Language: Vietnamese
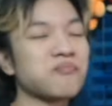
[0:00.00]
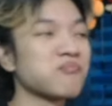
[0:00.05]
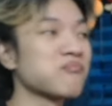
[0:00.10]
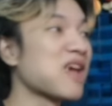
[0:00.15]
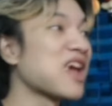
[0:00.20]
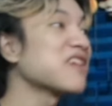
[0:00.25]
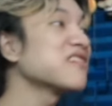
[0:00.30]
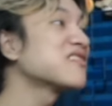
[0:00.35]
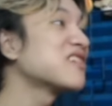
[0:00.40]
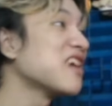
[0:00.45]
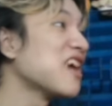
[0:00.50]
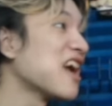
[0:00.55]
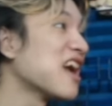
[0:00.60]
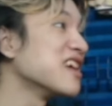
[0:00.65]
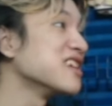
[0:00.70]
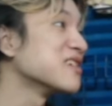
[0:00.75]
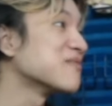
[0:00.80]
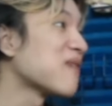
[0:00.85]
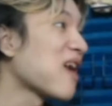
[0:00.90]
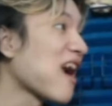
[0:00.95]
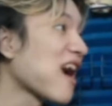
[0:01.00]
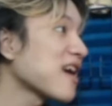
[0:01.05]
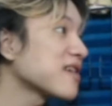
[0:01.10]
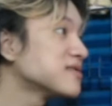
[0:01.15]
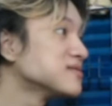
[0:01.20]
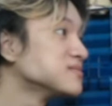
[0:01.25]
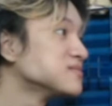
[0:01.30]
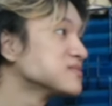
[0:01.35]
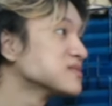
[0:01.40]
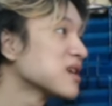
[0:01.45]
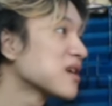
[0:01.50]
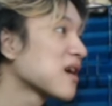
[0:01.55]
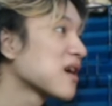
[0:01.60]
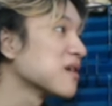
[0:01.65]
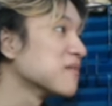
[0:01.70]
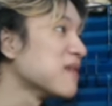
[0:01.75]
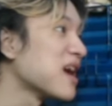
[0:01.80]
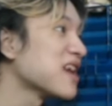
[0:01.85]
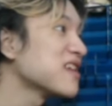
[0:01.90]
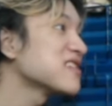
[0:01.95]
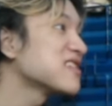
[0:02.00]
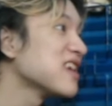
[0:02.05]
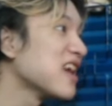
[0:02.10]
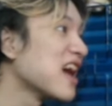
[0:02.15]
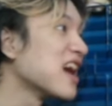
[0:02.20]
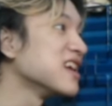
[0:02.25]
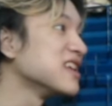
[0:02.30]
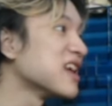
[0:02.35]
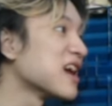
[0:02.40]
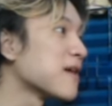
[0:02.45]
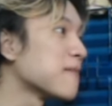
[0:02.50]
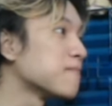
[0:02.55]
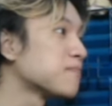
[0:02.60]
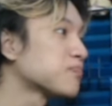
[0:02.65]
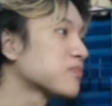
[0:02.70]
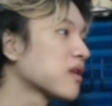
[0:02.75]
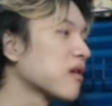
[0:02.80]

bé nó chê nha má, bé nó chê nha,